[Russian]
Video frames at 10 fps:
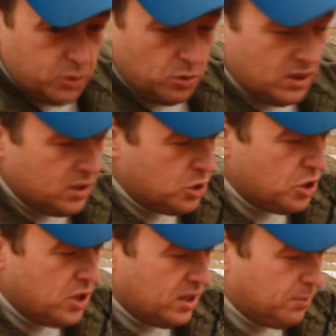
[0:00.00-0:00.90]
Все надо
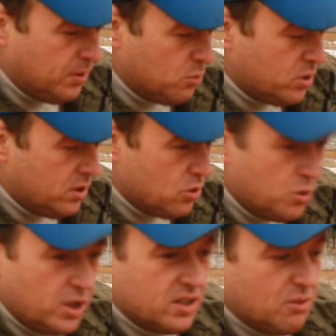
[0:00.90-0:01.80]
счищать, потому что
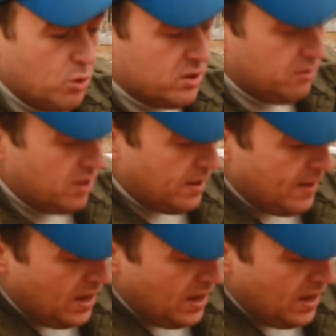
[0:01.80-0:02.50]
жучки заводятся в ней.